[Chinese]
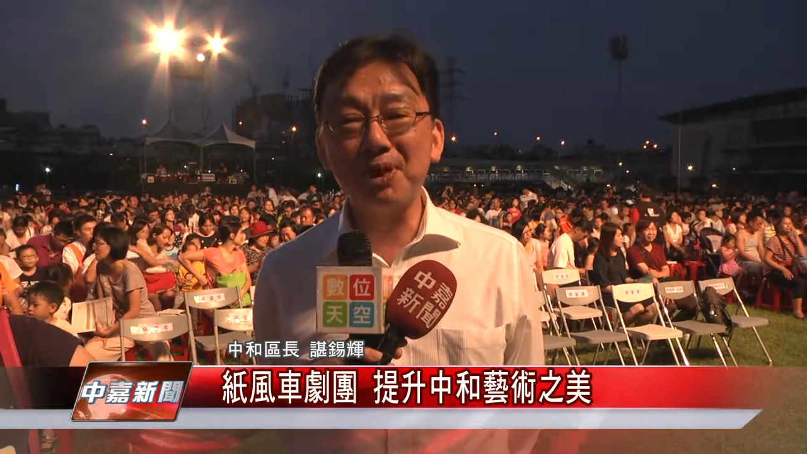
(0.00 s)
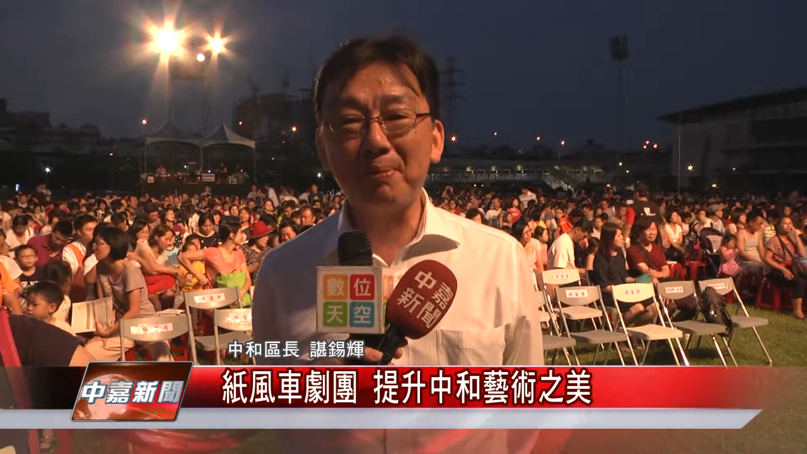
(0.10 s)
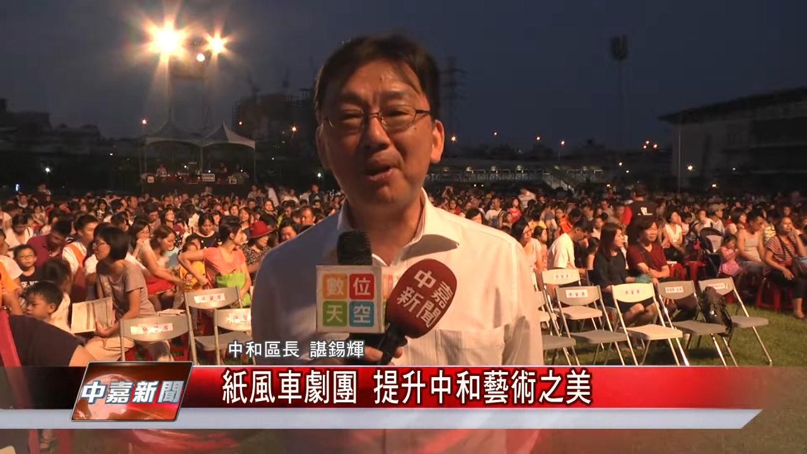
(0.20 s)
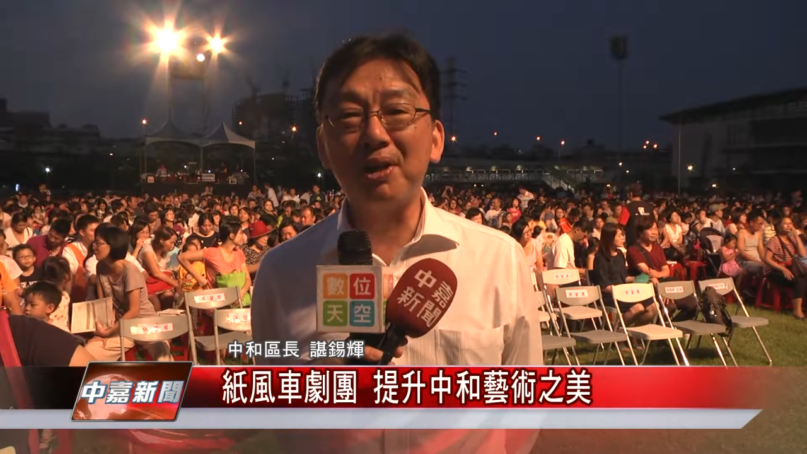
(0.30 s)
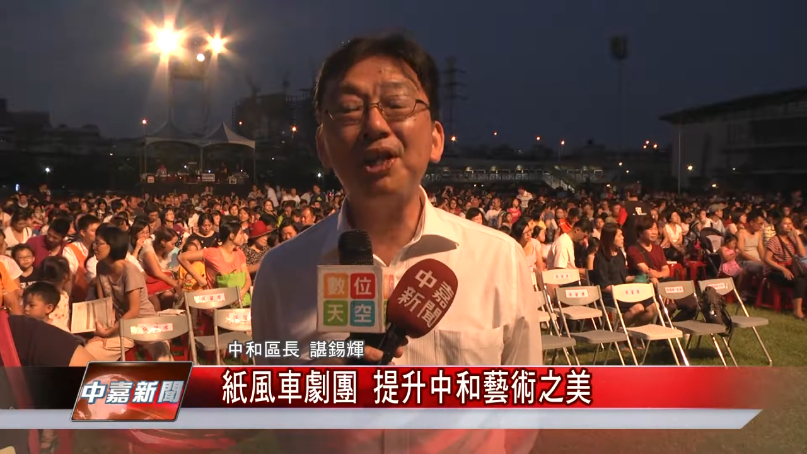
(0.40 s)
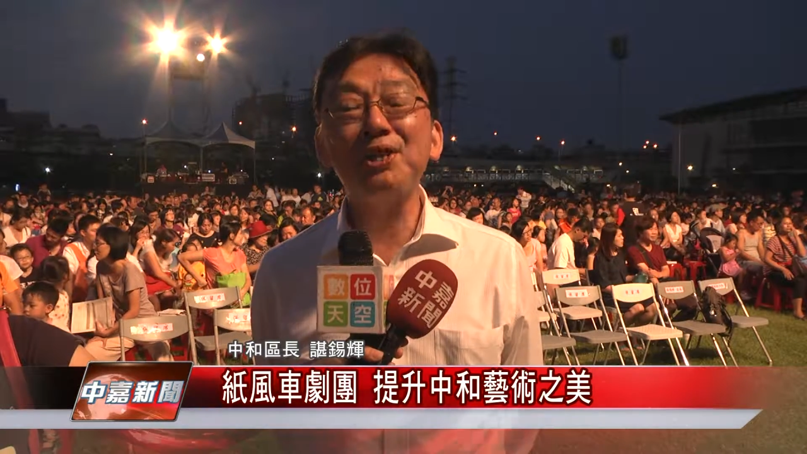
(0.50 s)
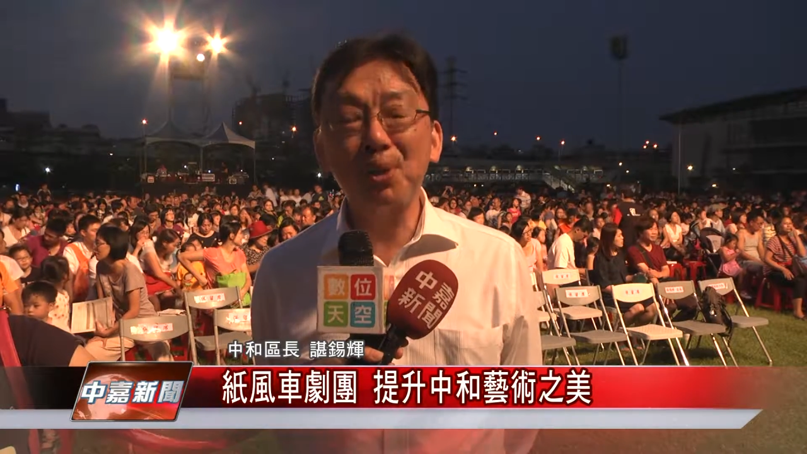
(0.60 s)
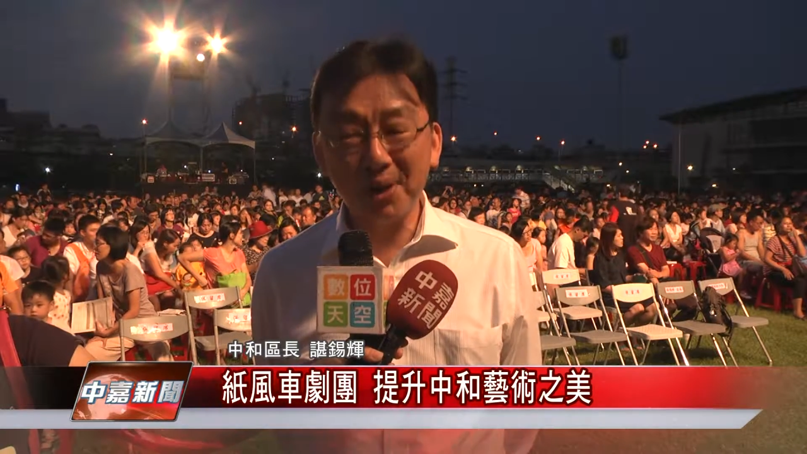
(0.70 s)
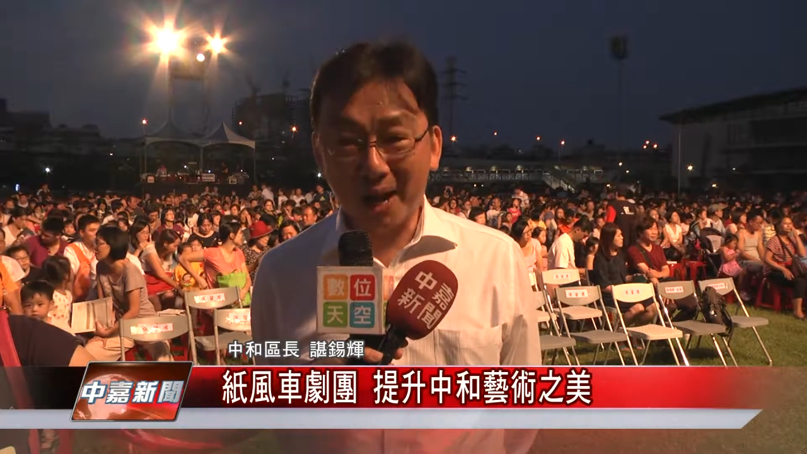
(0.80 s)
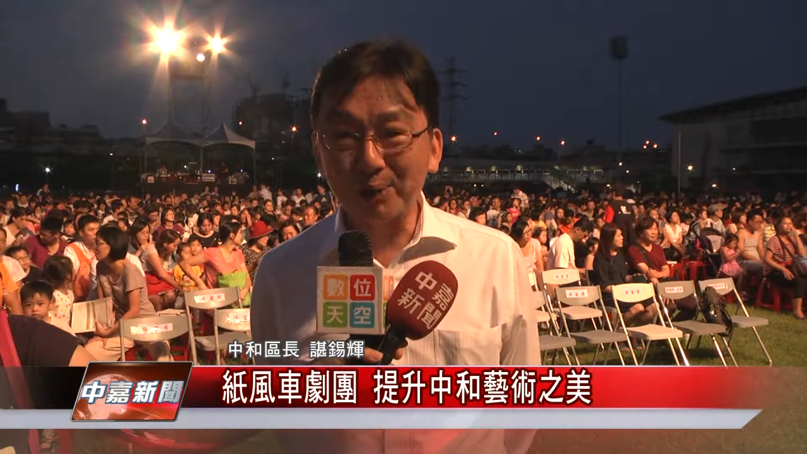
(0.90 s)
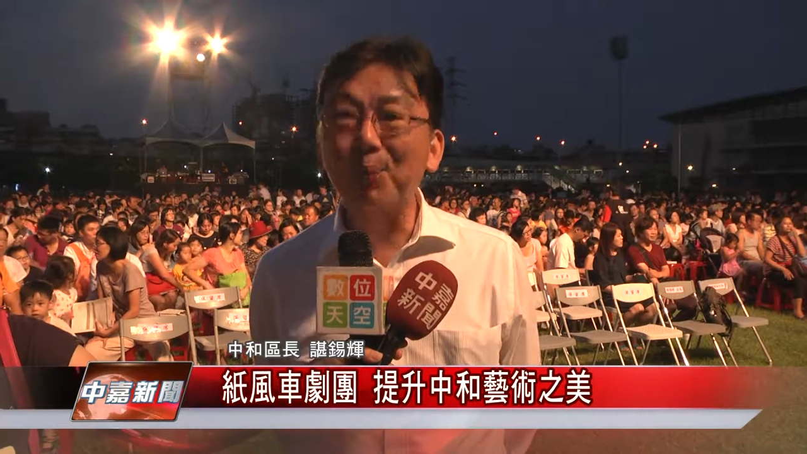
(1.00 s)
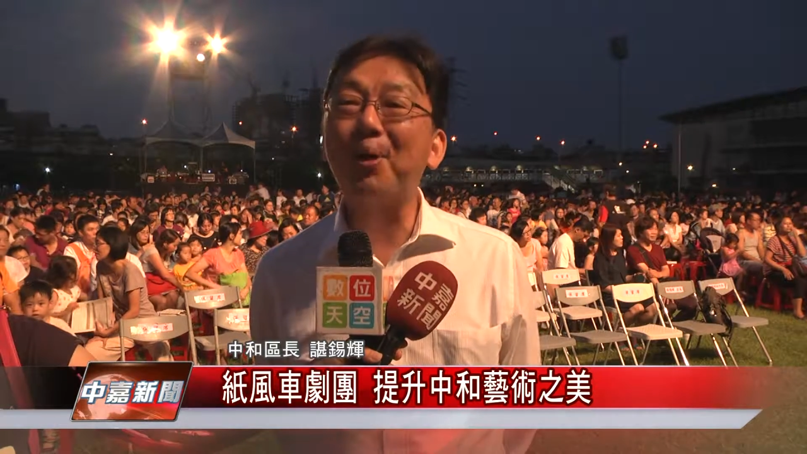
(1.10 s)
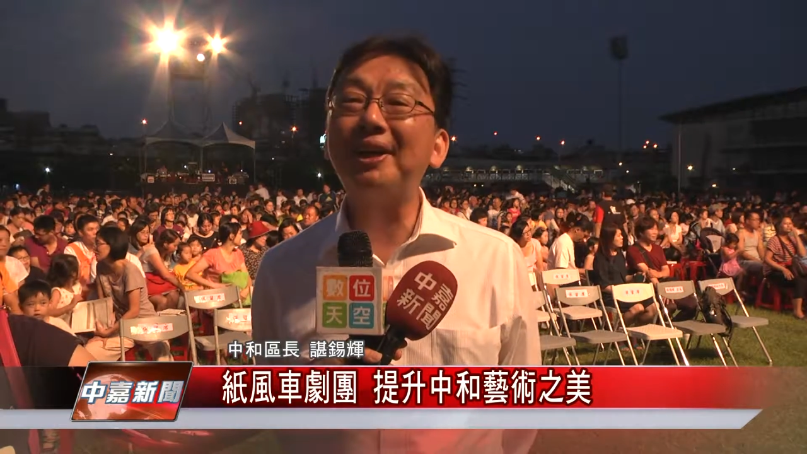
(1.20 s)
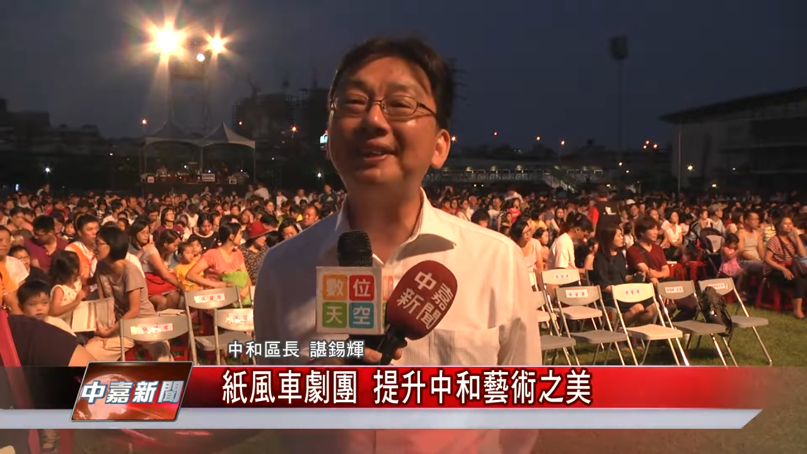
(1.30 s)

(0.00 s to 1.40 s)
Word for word: 小朋友一定受益良多。